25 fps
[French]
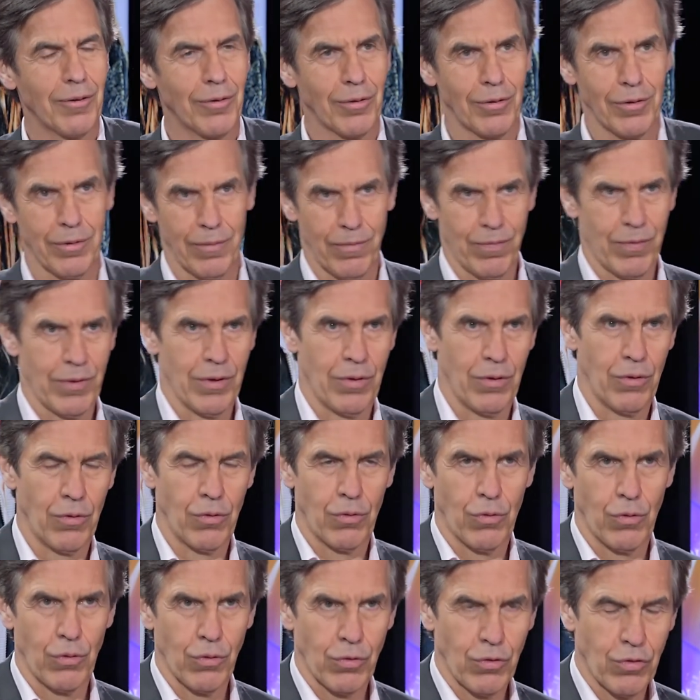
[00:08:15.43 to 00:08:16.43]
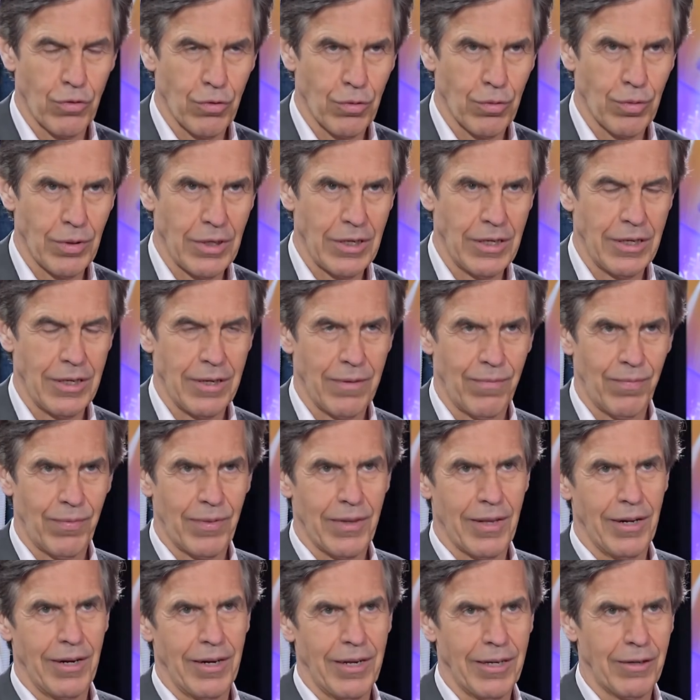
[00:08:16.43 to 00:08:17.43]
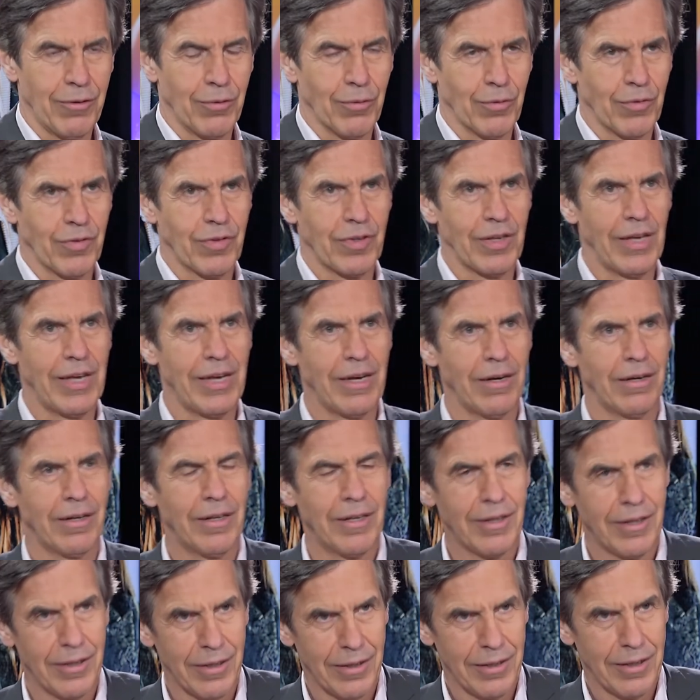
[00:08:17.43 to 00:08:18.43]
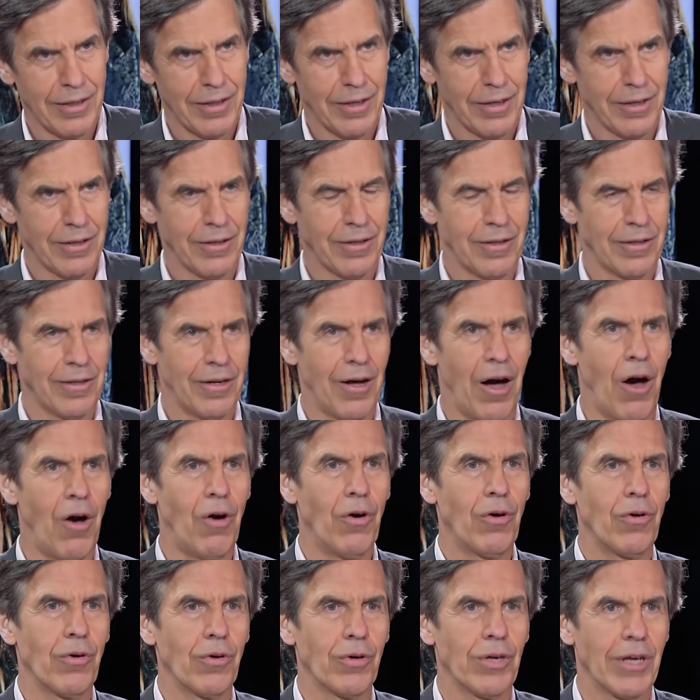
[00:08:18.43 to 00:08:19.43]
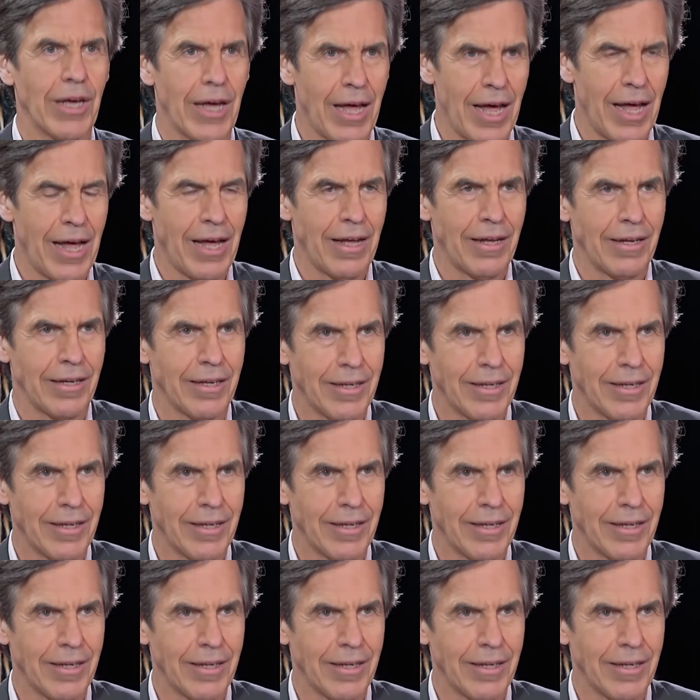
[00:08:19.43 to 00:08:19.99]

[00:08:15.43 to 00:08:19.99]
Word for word: Donc, on construit les concerts euh, en regard